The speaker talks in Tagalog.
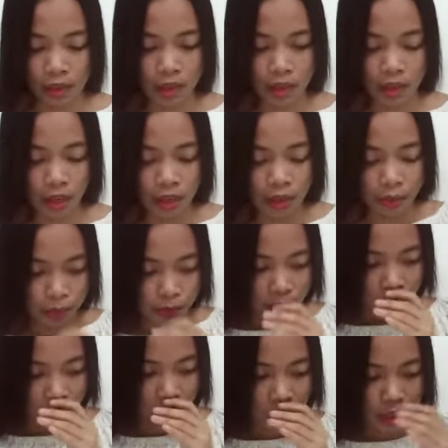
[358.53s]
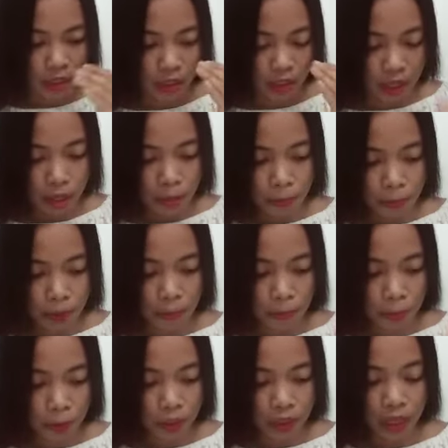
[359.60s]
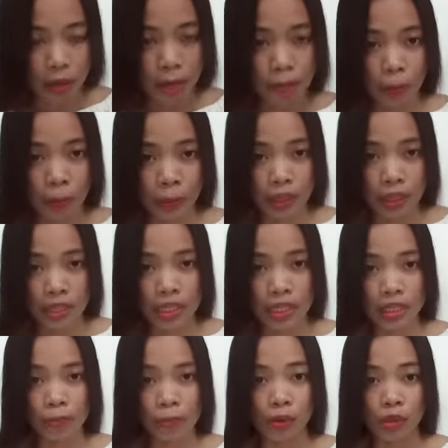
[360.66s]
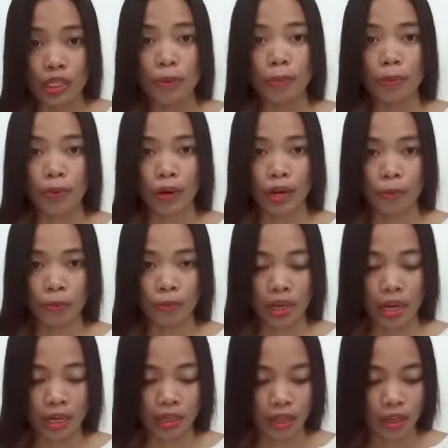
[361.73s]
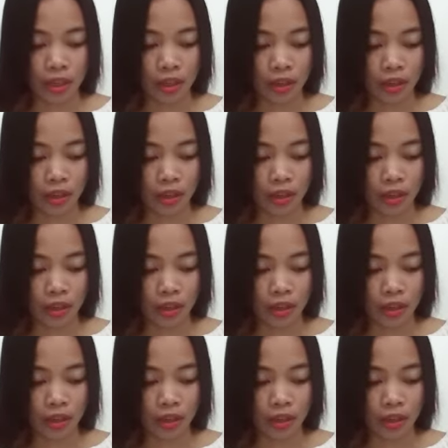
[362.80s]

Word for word: There are there's three important points po sa buhay po natin.